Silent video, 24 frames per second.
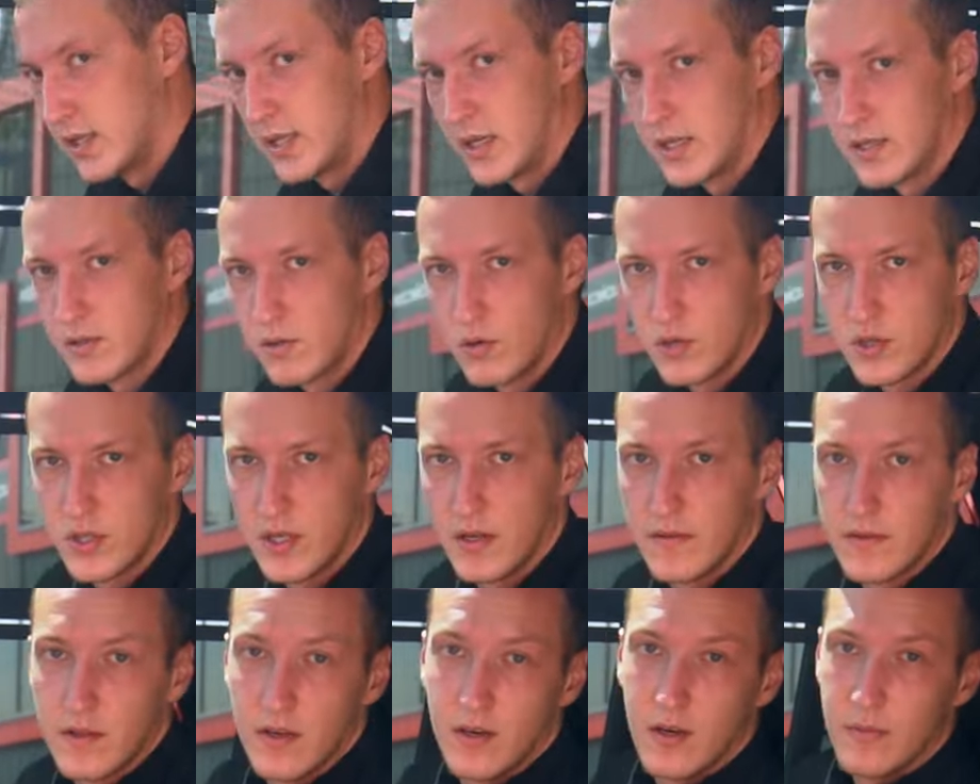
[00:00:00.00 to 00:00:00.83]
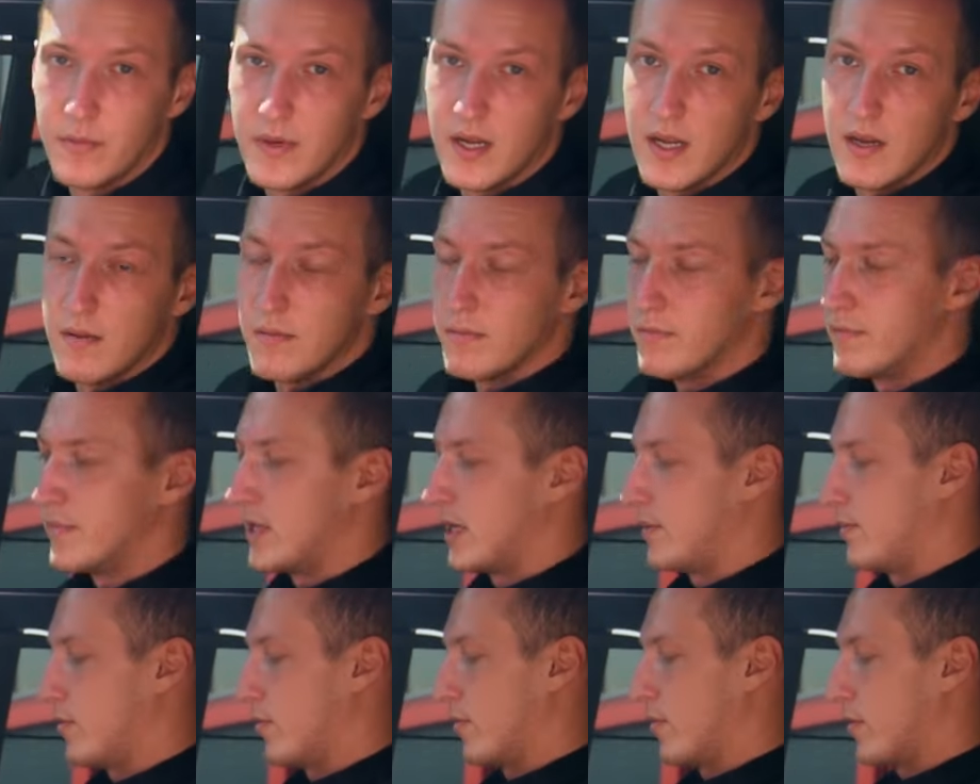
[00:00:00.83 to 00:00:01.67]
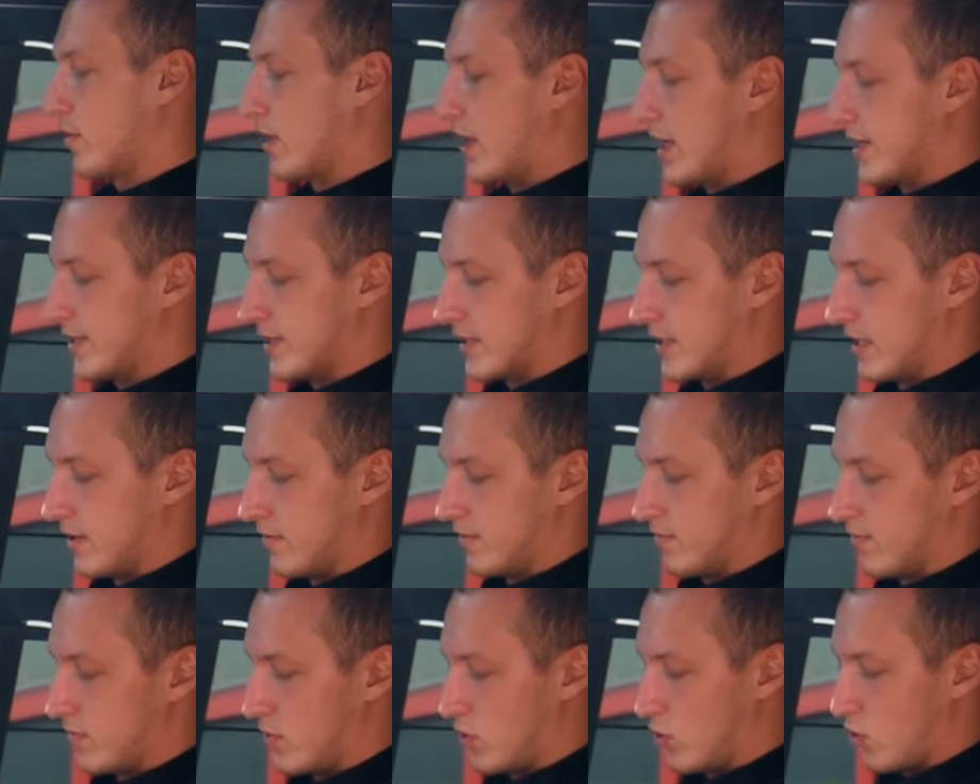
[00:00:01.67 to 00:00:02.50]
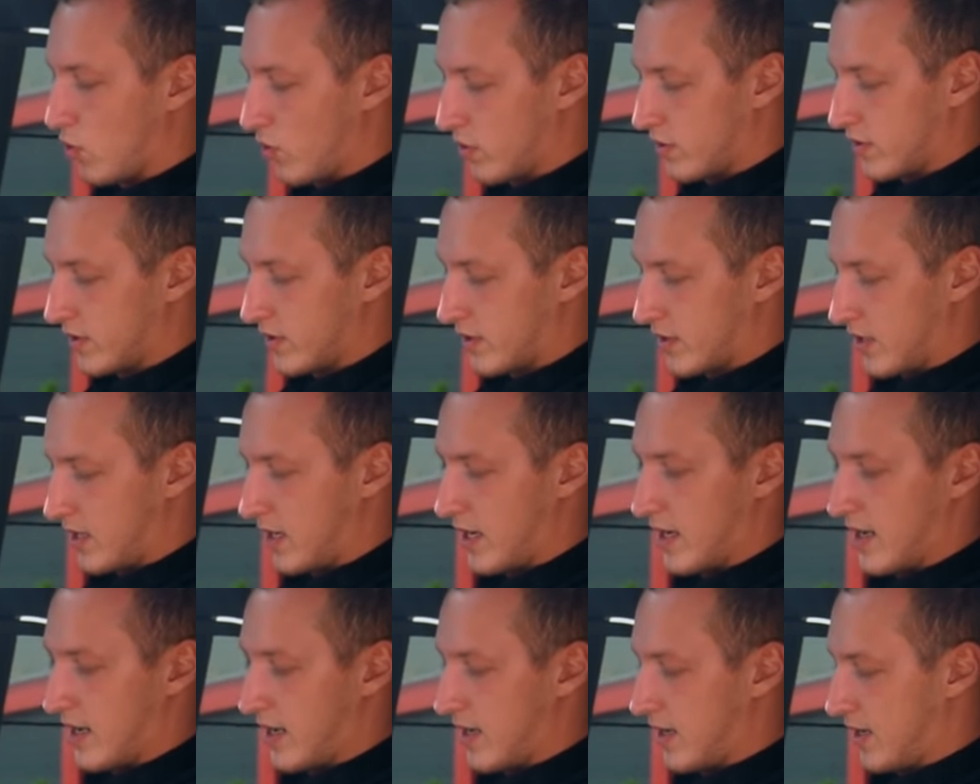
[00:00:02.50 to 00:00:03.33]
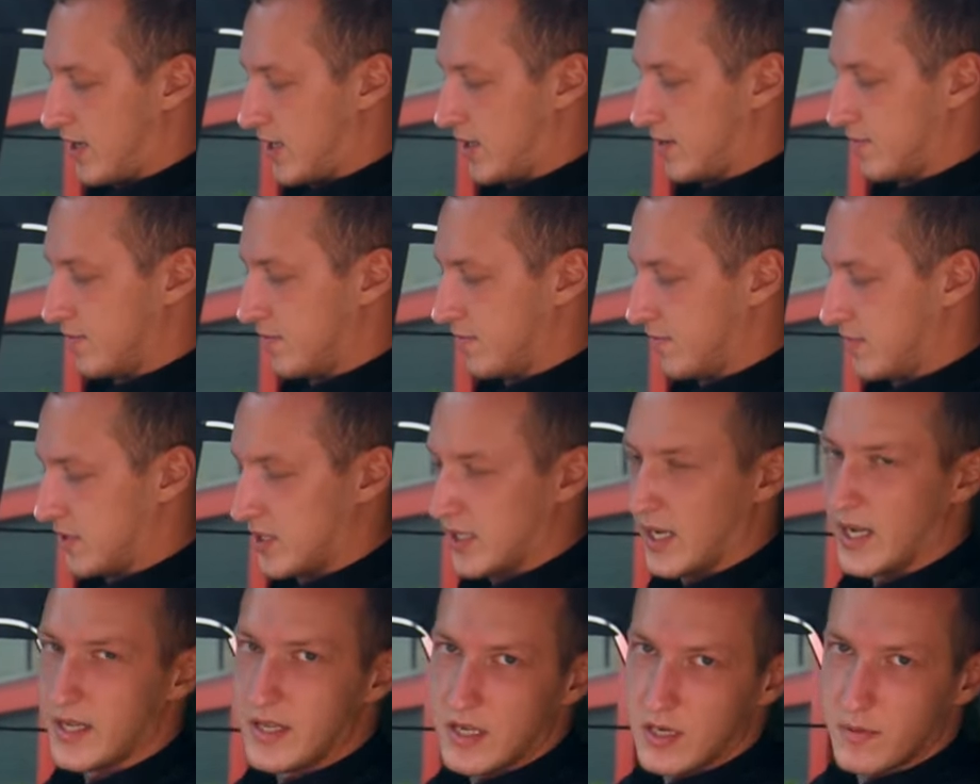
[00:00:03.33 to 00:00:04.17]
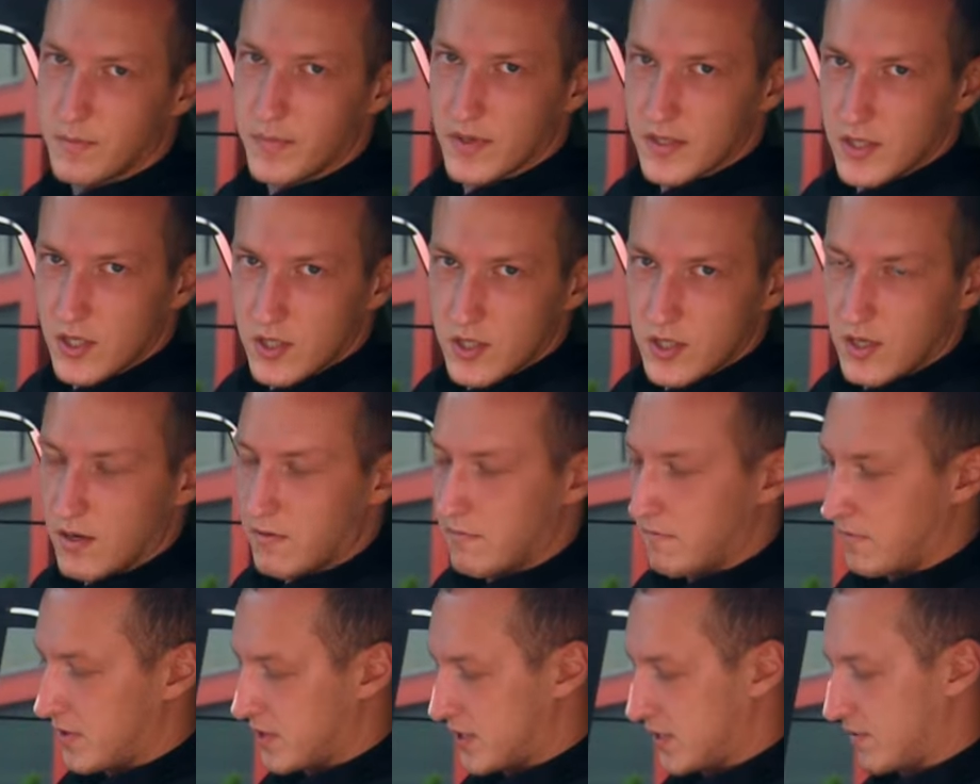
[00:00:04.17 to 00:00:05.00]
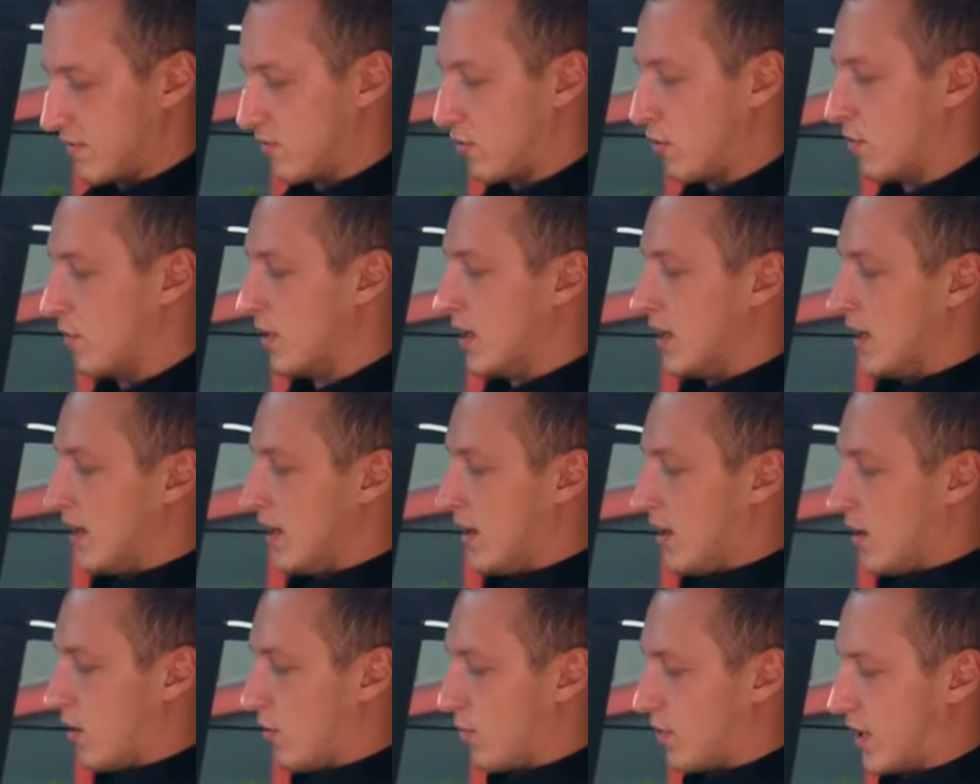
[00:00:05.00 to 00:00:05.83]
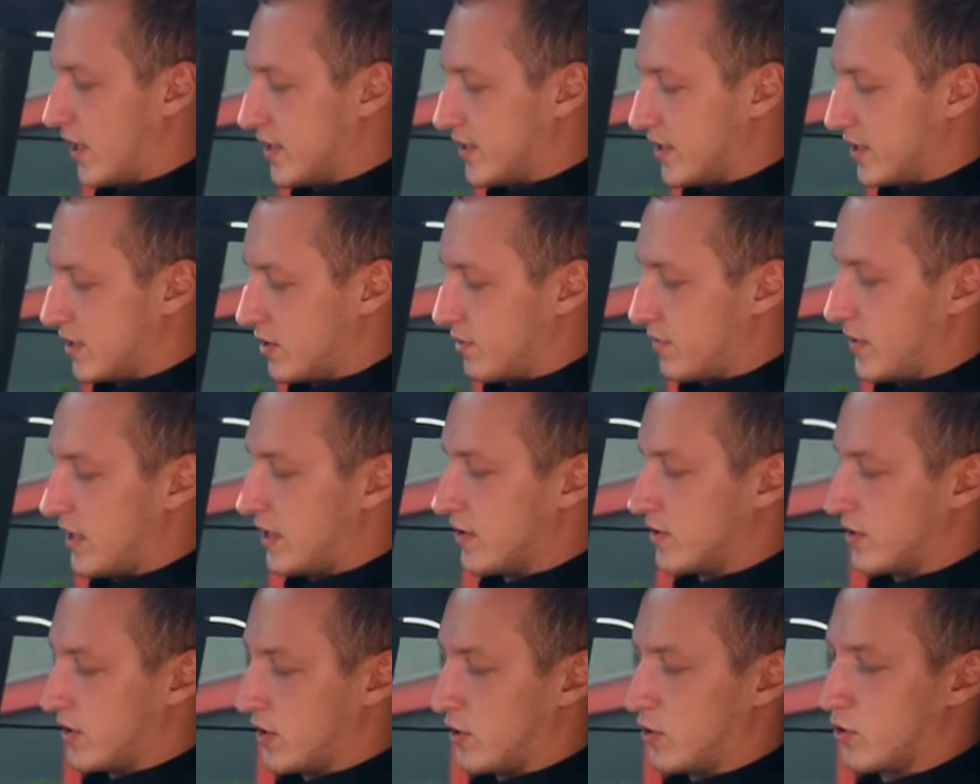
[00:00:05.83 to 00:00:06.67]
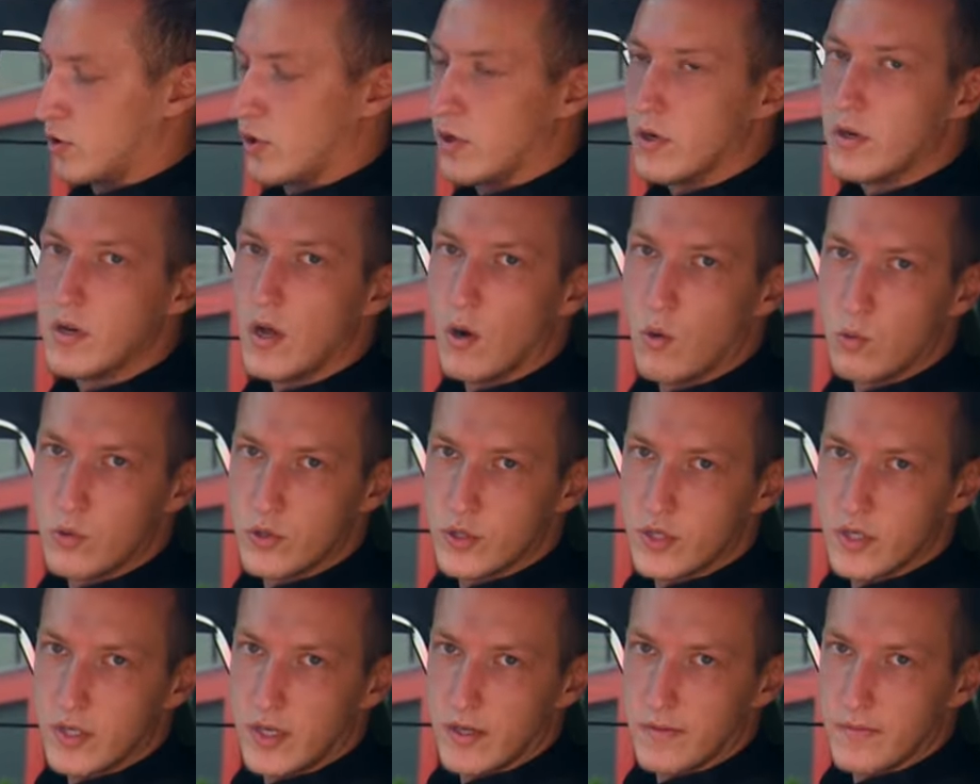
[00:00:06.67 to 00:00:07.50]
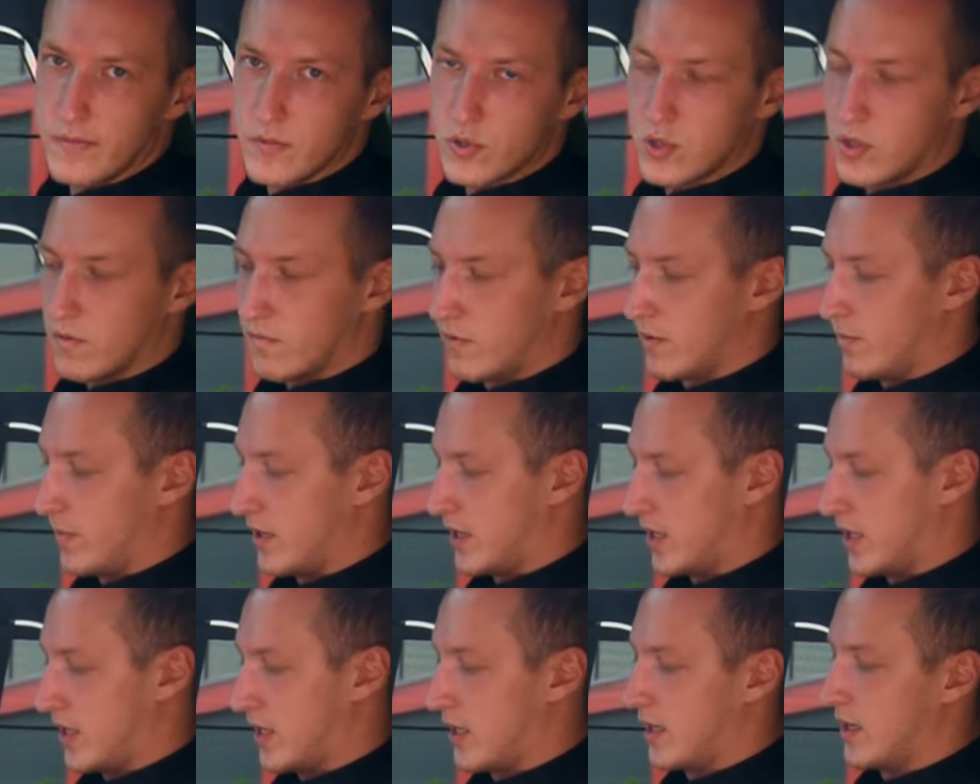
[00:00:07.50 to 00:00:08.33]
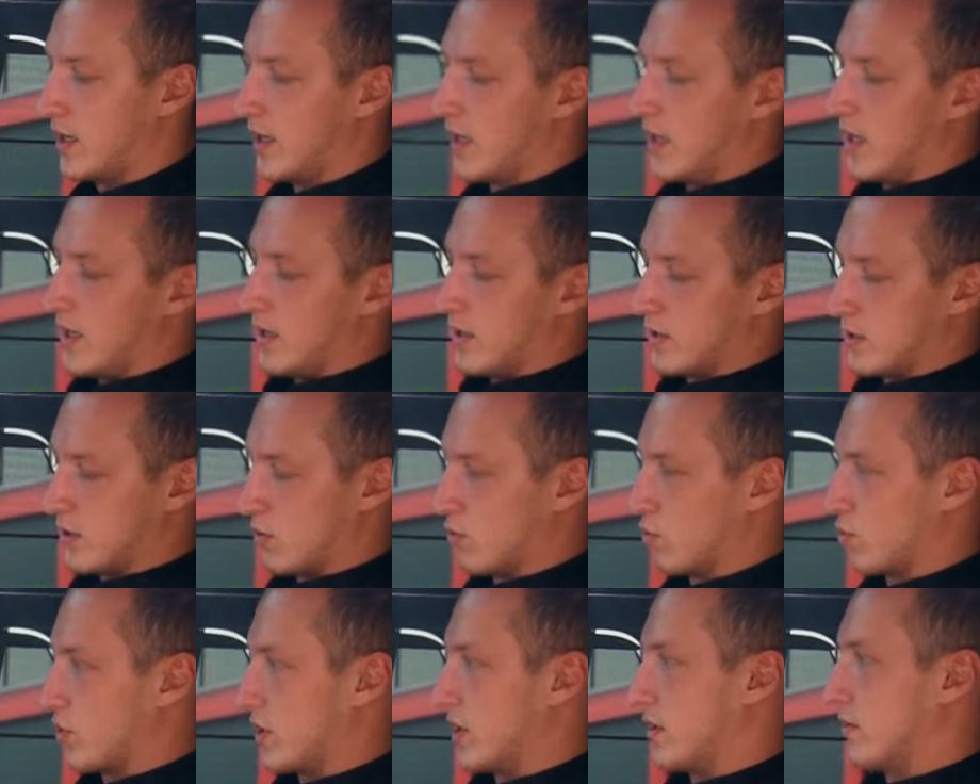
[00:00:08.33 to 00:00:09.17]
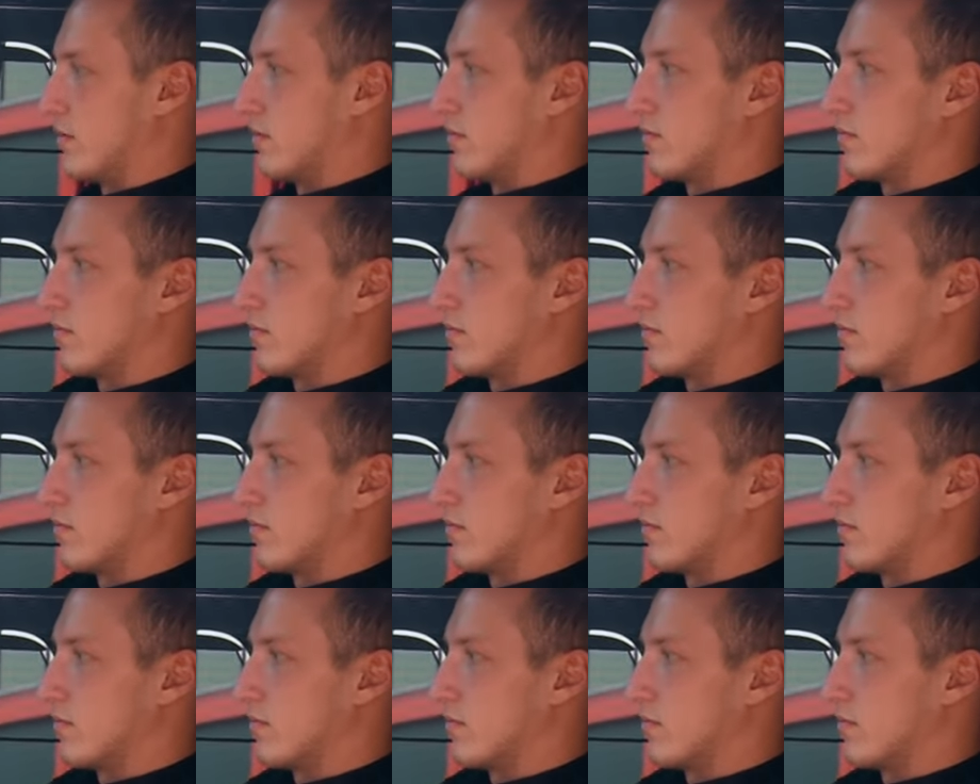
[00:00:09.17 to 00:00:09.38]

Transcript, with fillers: это роскошный автомобиль премиум-класса, лонг для задних пассажиров в основном. У нас здесь имеются еще и наушники, чтобы вы могли слушать